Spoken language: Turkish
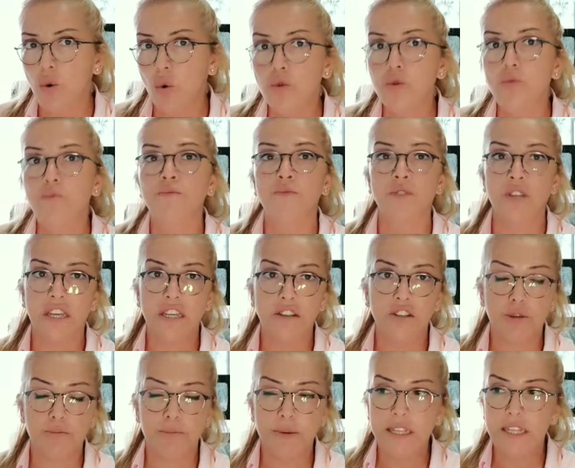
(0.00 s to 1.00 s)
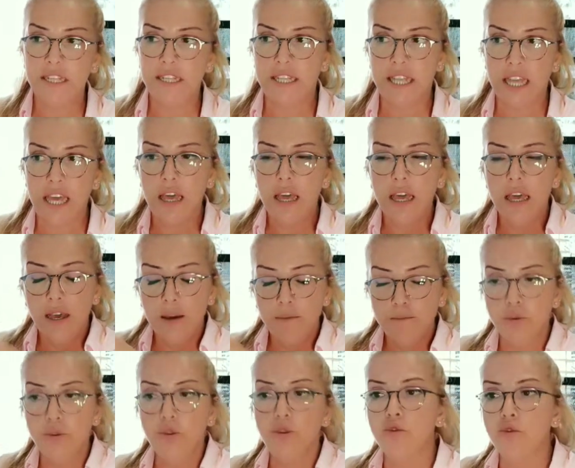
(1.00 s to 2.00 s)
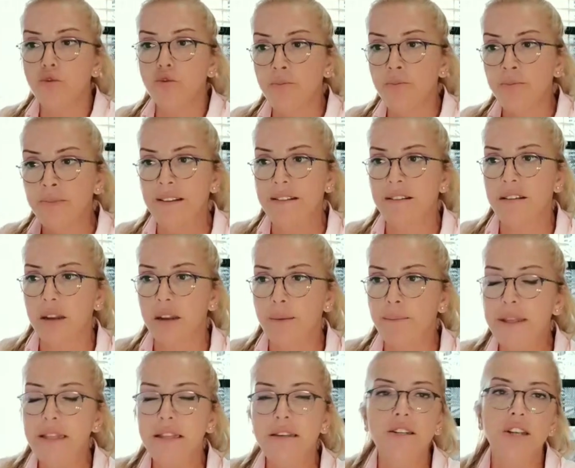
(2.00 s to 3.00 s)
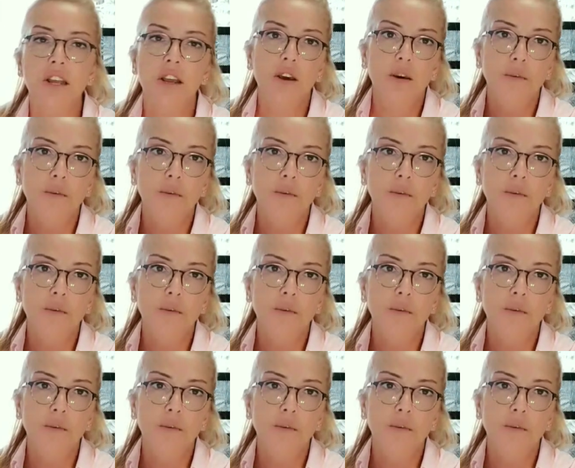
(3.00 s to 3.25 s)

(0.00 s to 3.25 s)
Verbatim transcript: olumlu gelişmeleri de bu görünüm getirebilir.